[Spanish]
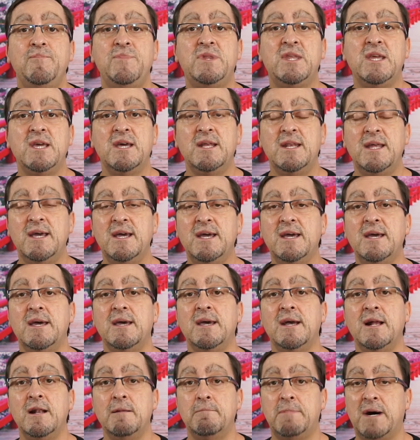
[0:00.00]

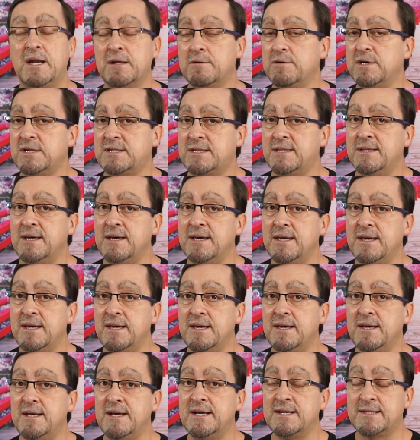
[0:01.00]
tiene el marco es
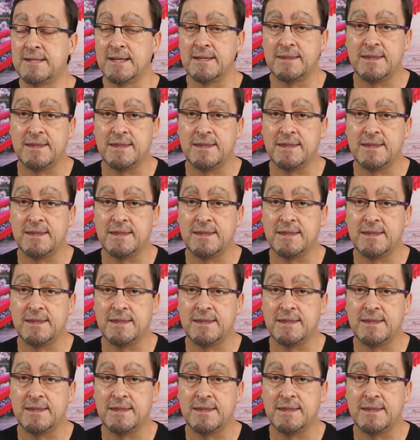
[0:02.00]
de, es de